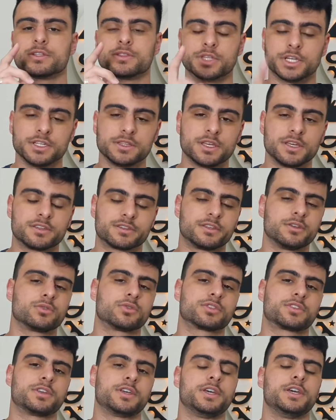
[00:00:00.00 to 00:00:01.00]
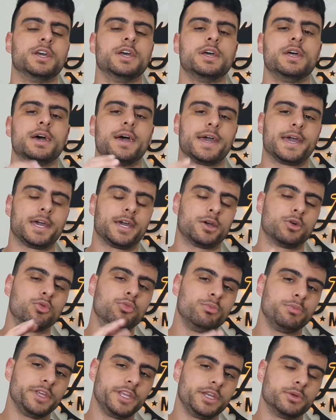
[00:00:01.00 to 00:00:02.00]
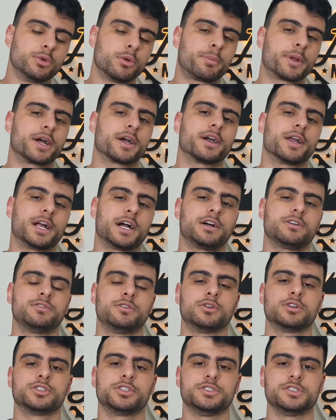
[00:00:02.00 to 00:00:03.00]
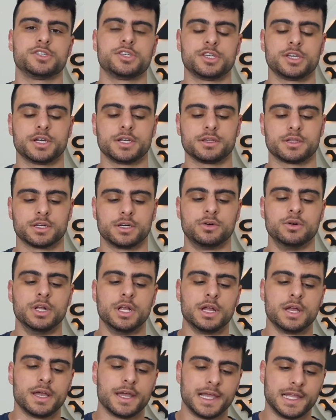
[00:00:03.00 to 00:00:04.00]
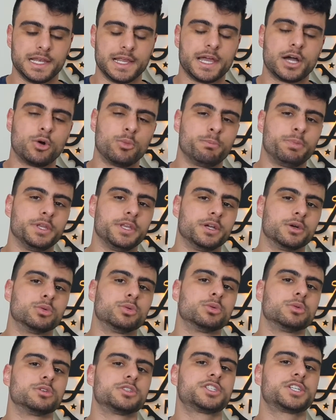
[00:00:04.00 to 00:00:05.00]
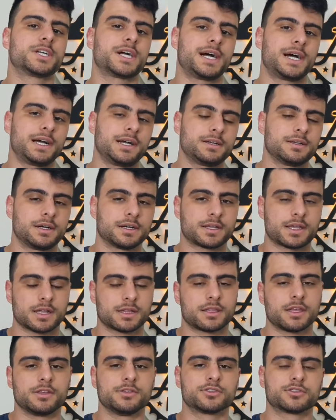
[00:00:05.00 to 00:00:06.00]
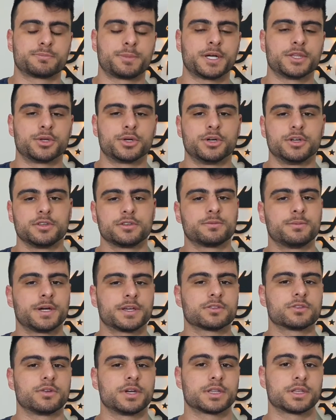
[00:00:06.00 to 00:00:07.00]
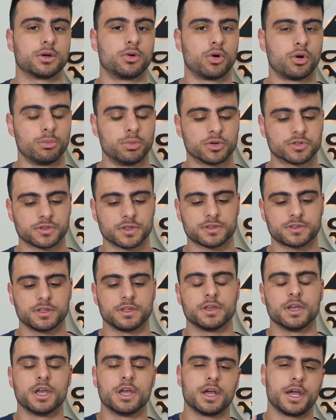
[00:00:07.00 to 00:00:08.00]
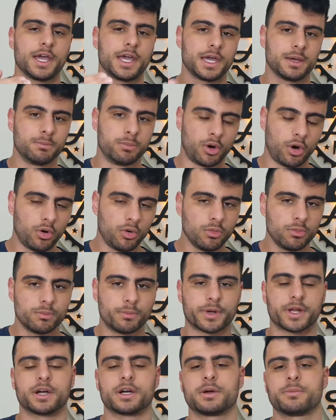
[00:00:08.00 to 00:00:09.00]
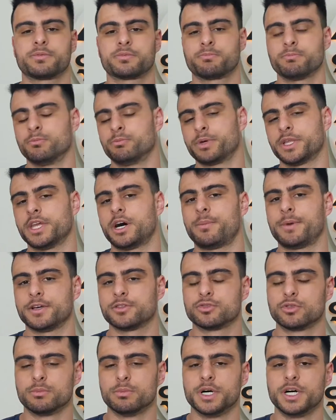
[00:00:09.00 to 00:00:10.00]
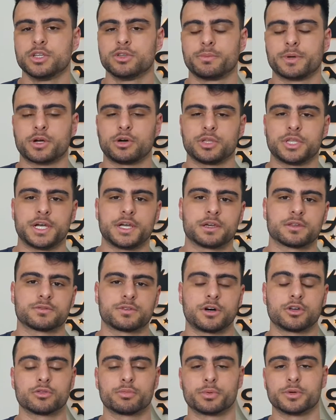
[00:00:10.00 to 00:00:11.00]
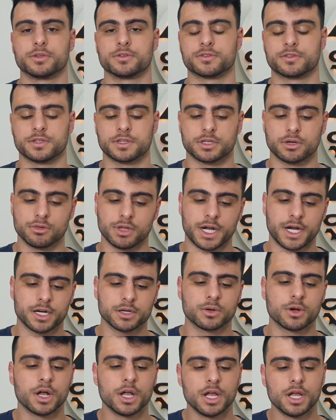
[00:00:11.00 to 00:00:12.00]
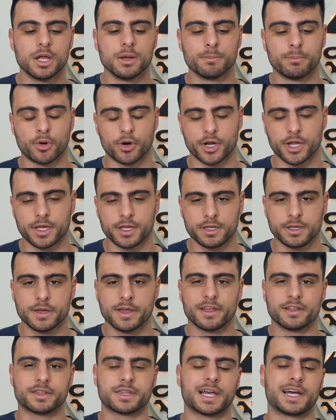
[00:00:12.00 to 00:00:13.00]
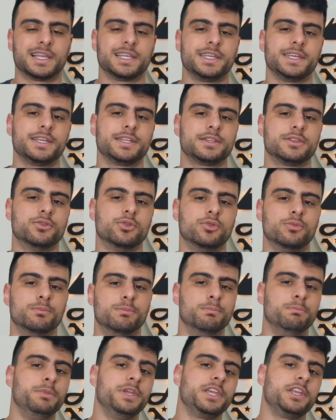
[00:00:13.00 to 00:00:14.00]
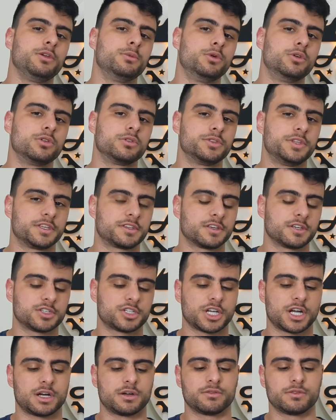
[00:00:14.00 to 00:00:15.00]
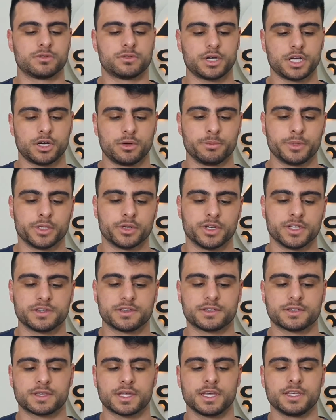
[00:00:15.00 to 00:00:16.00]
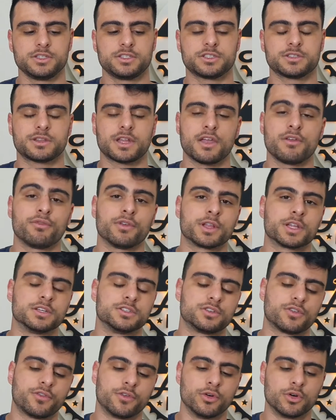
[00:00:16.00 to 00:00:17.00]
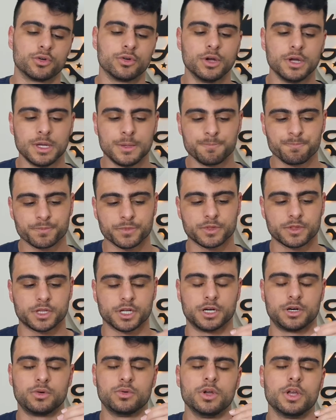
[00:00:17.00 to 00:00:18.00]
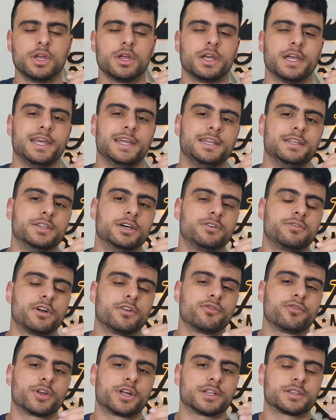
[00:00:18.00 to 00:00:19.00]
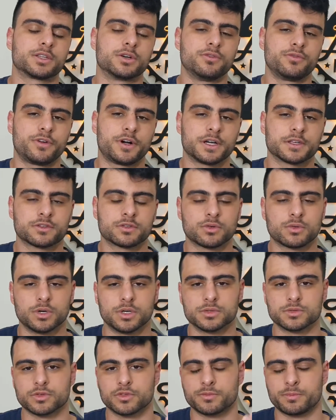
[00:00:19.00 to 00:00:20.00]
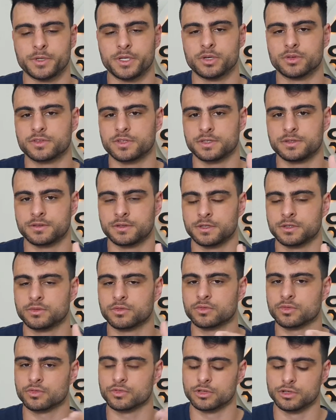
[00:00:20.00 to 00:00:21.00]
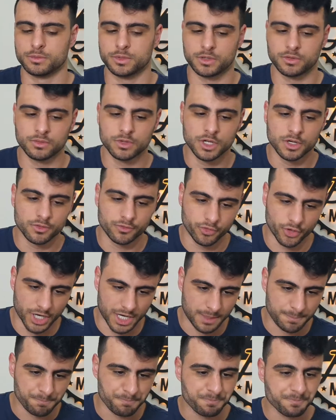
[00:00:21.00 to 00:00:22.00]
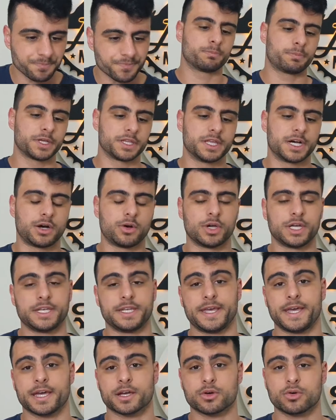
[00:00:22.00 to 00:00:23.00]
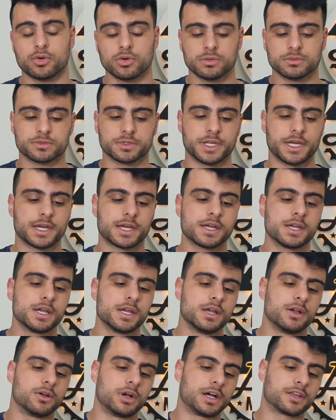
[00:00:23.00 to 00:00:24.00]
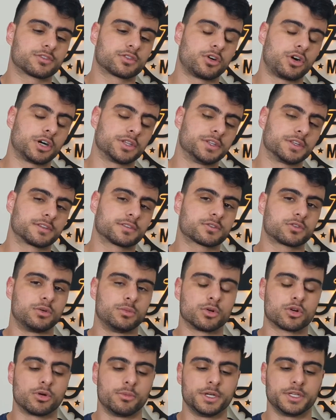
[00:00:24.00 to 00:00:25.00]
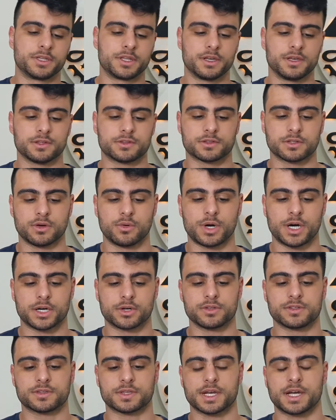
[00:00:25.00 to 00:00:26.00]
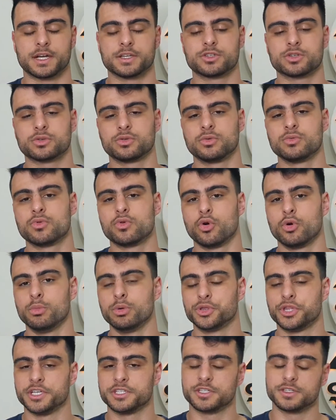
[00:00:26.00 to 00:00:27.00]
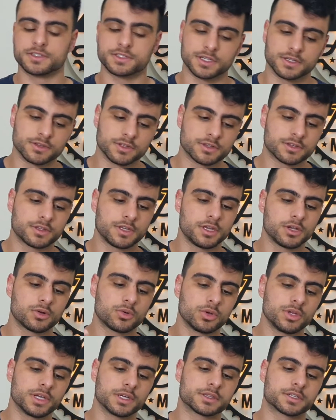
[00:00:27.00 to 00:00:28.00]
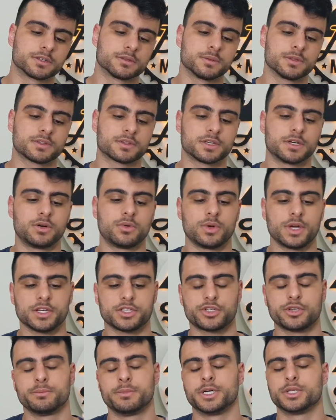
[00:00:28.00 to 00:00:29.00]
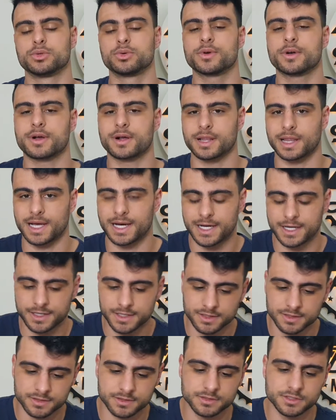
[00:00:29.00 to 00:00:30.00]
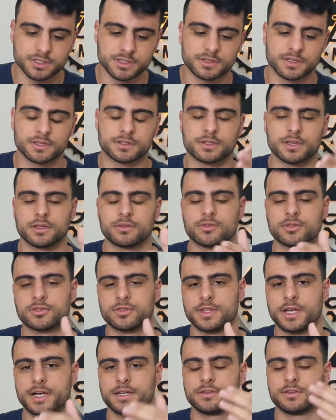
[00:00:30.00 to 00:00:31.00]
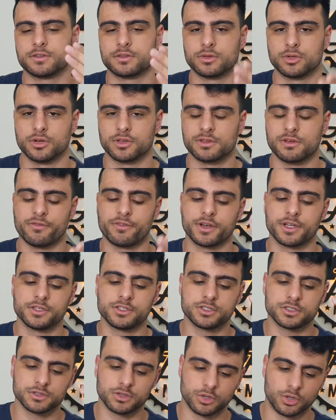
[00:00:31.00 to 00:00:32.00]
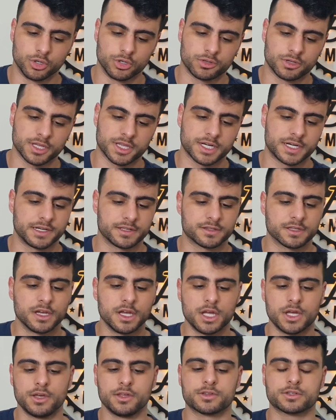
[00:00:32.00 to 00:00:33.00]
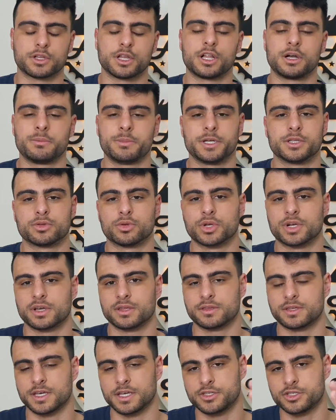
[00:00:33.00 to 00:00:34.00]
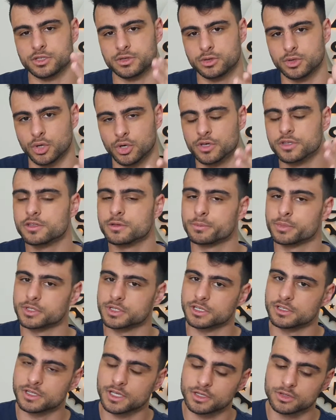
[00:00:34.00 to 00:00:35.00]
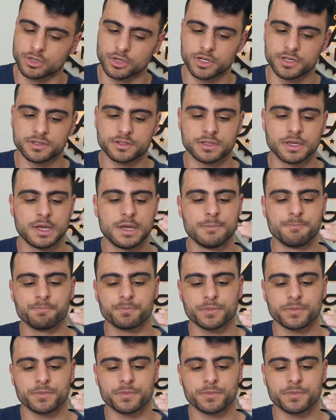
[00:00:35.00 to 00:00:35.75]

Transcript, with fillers: 35C é o mínimo para grave hoje em dia, então ele é um pneu já que atende os padrões, mas não é tão robusto assim. É bom para um pedal mais urbano, para rodar em asfalto por não ser tão largo, porém está ali no mínimo desejável. É um pneu resistente, tem fita antifuro, então ele não vai furar tão fácil quanto os pneus 700 costumam furar. Pedal Eneco, é né? As rodas, como eu comentei, são aro Strat com cubo TX505 e a transmissão é Shimano Claris 16 velocidades, 2 na frente, 8 atrás. Escolamento do cassete 12 por 32